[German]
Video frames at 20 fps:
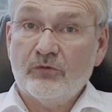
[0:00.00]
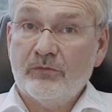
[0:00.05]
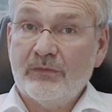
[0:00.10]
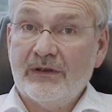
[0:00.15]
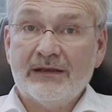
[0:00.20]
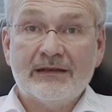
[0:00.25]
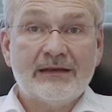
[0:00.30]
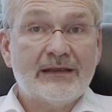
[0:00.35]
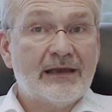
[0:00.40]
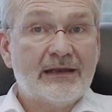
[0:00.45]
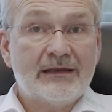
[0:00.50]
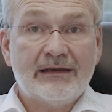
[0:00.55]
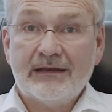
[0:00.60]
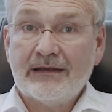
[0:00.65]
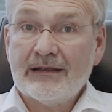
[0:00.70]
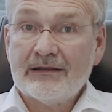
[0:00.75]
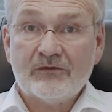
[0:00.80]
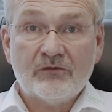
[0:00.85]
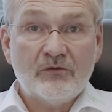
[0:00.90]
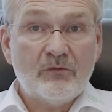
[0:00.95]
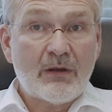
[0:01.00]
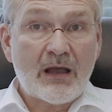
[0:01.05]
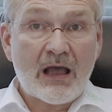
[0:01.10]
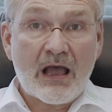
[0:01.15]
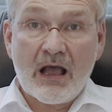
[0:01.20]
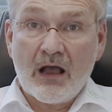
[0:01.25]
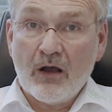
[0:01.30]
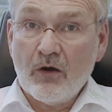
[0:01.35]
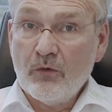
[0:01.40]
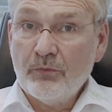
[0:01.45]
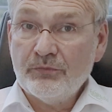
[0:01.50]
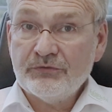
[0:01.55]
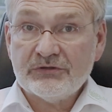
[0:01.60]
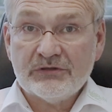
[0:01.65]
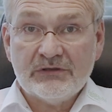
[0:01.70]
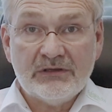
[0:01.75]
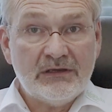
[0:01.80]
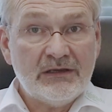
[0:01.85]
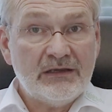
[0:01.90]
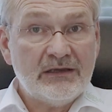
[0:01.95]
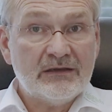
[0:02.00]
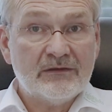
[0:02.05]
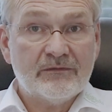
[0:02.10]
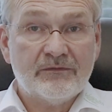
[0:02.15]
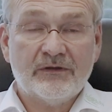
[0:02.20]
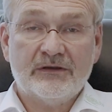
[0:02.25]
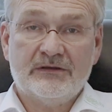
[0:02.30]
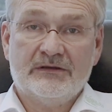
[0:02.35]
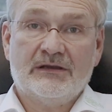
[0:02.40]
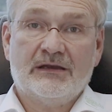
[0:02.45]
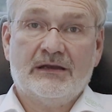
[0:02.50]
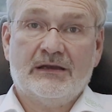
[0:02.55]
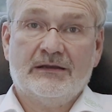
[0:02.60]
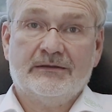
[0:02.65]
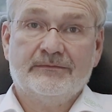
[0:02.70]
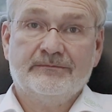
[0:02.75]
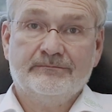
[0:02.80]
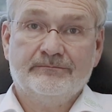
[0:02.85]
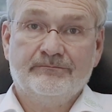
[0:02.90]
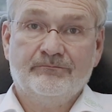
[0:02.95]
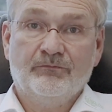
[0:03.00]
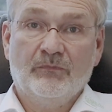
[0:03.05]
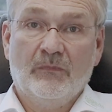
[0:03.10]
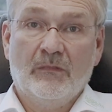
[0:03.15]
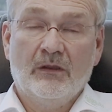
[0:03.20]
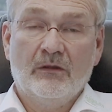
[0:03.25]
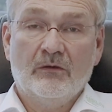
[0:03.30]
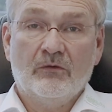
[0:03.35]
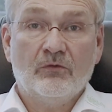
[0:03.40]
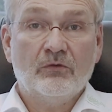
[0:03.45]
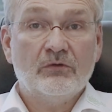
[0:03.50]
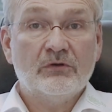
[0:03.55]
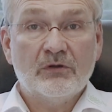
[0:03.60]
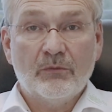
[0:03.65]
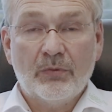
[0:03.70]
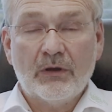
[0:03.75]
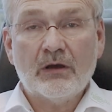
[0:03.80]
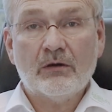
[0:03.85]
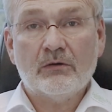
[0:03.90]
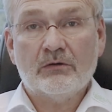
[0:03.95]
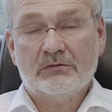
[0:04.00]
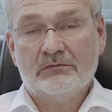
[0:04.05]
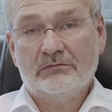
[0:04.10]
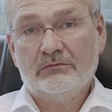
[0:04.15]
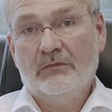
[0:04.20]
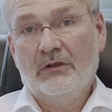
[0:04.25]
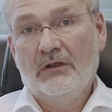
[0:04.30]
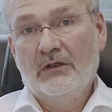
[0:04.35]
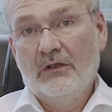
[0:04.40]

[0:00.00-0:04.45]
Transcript: Moment kann er das überhaupt nicht vertragen und gebrauchen.